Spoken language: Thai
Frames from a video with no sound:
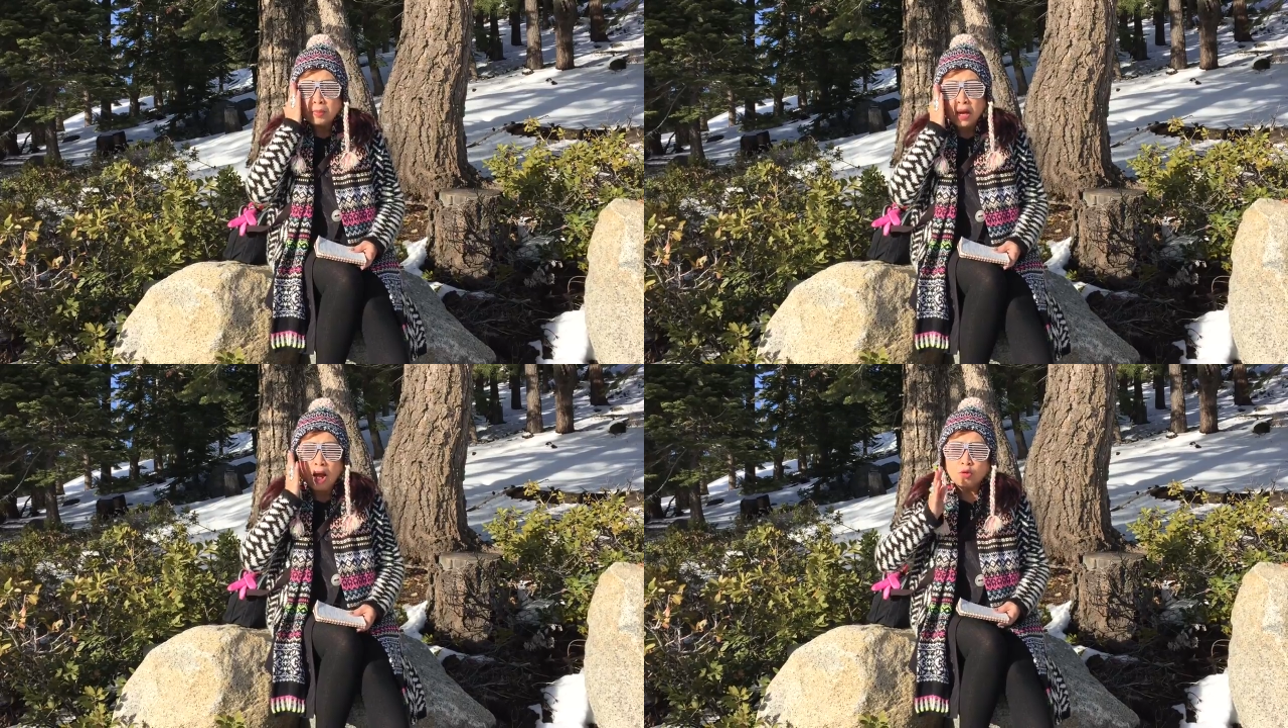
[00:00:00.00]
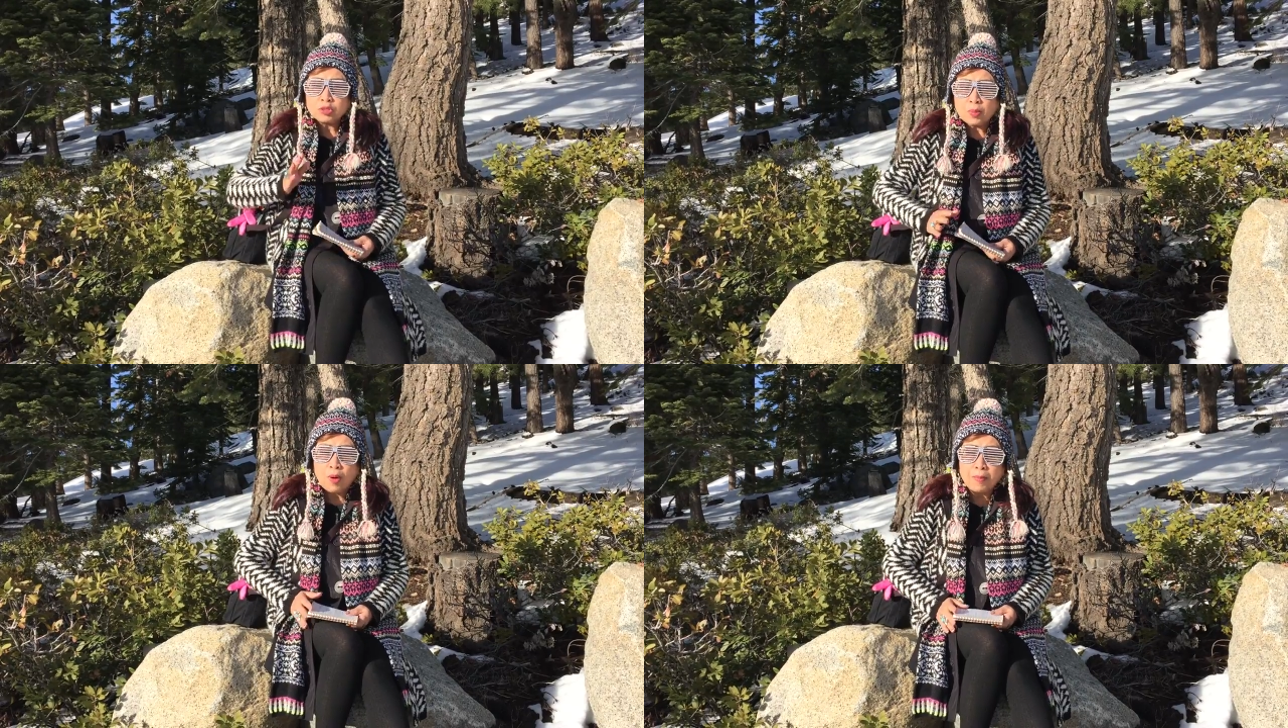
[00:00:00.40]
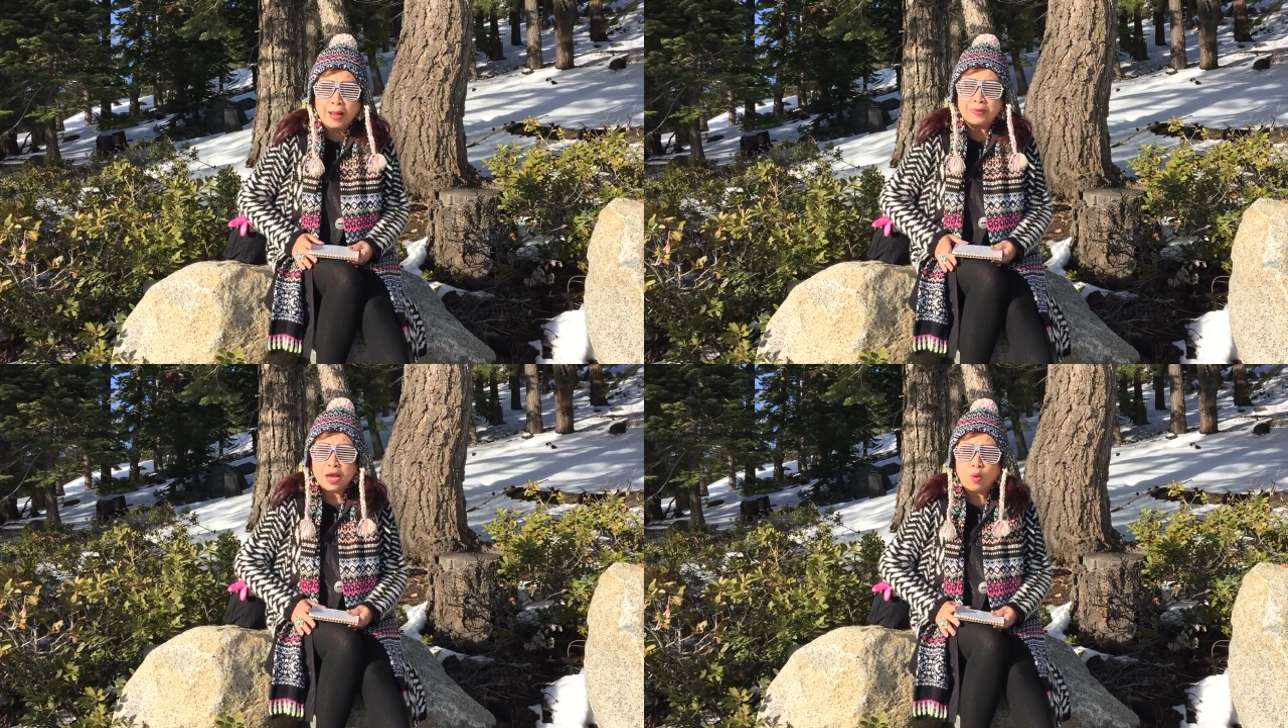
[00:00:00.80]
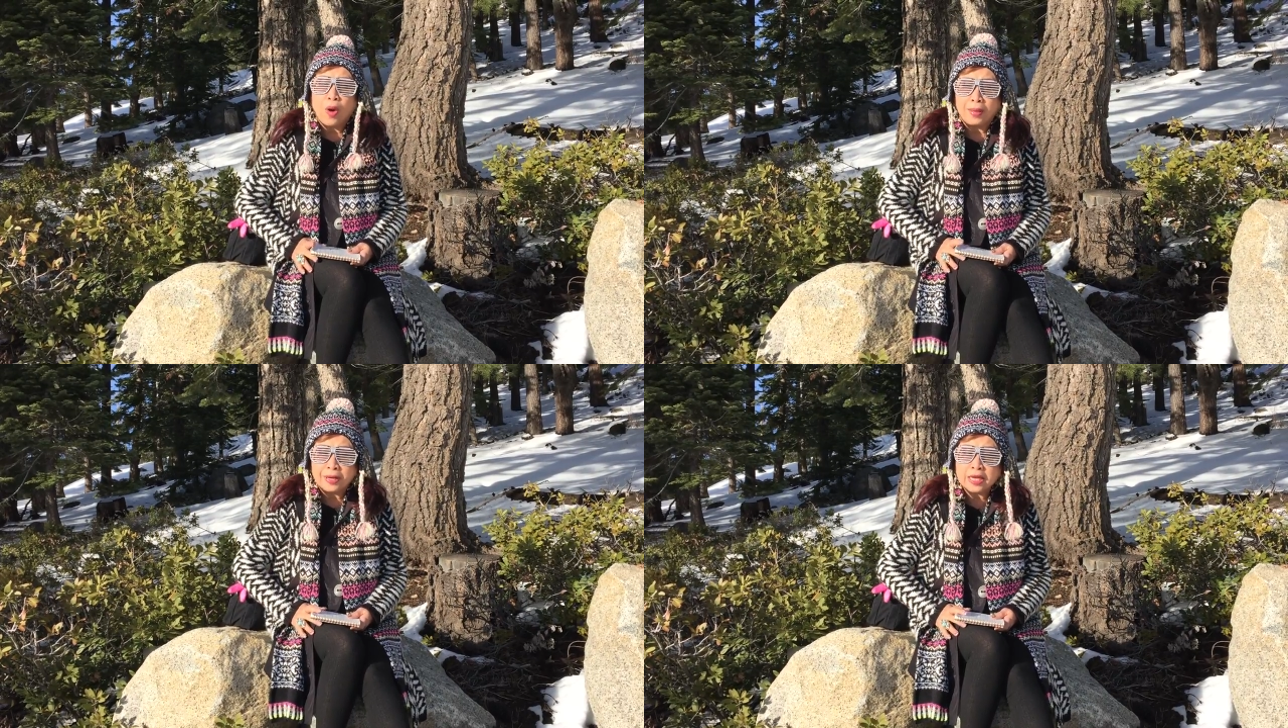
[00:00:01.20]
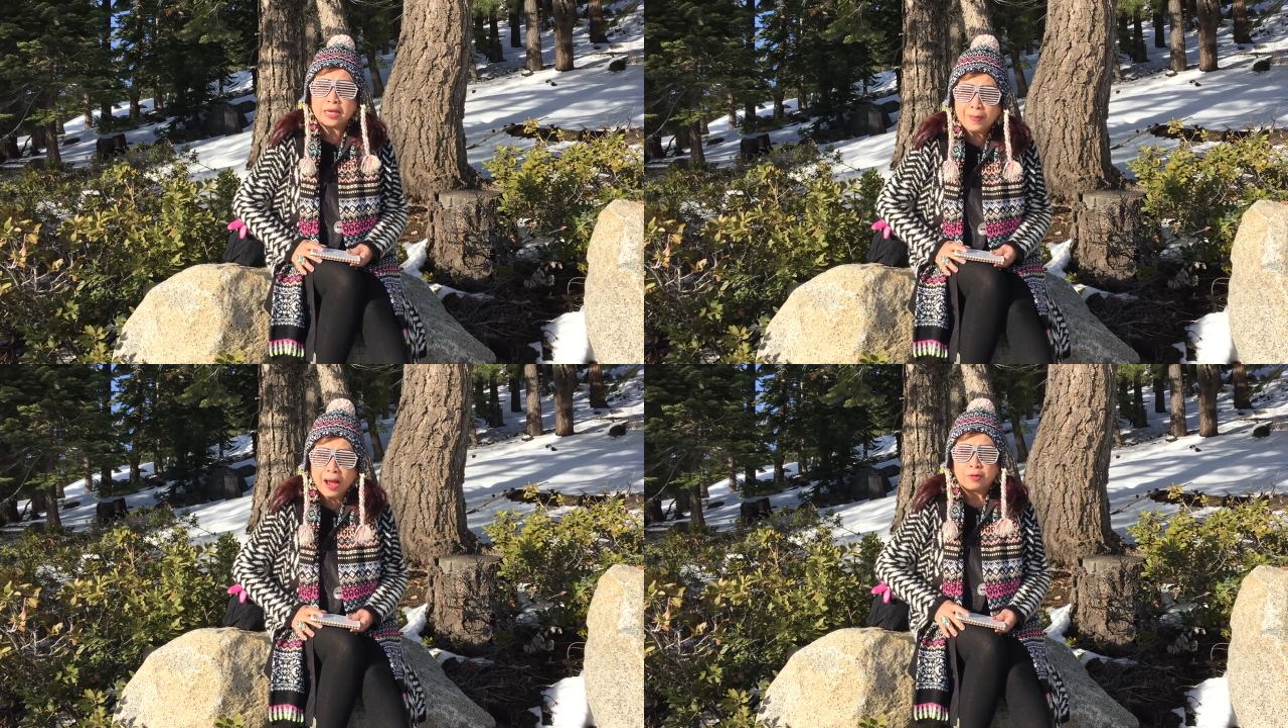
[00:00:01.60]
มึงเอาสมองหมาปัญญาควายมาคิด
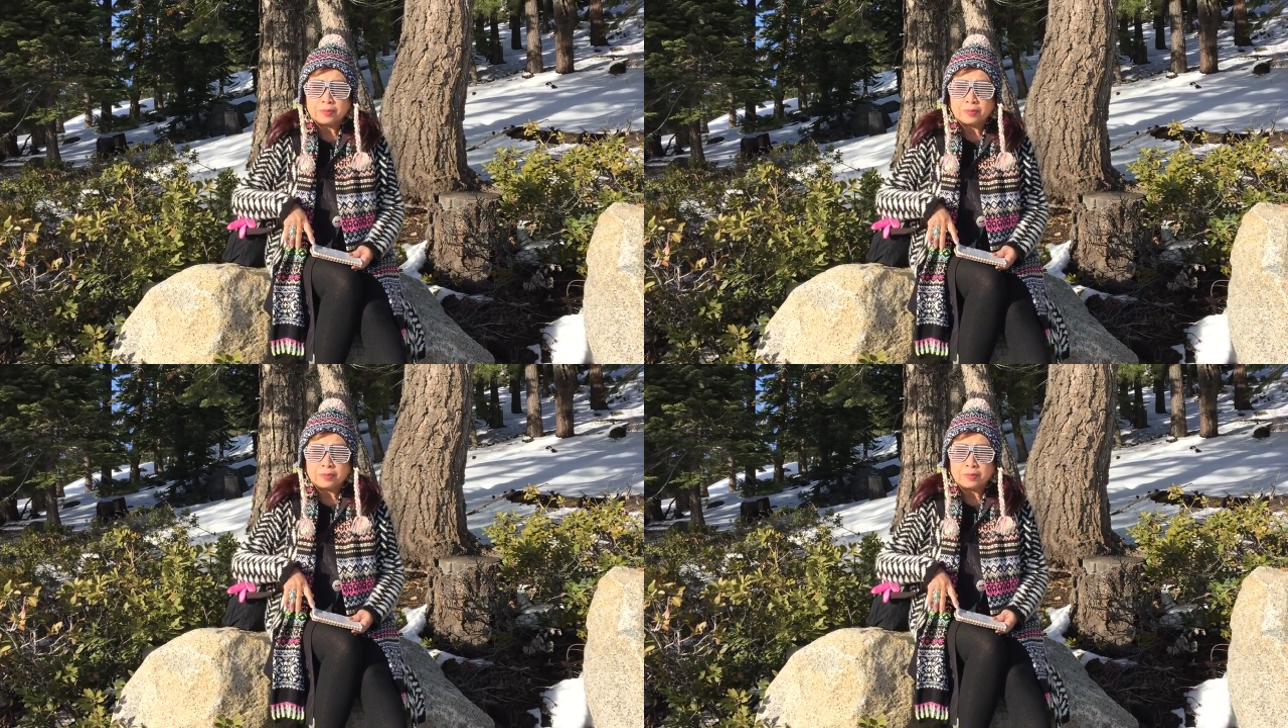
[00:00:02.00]
หรือเปล่า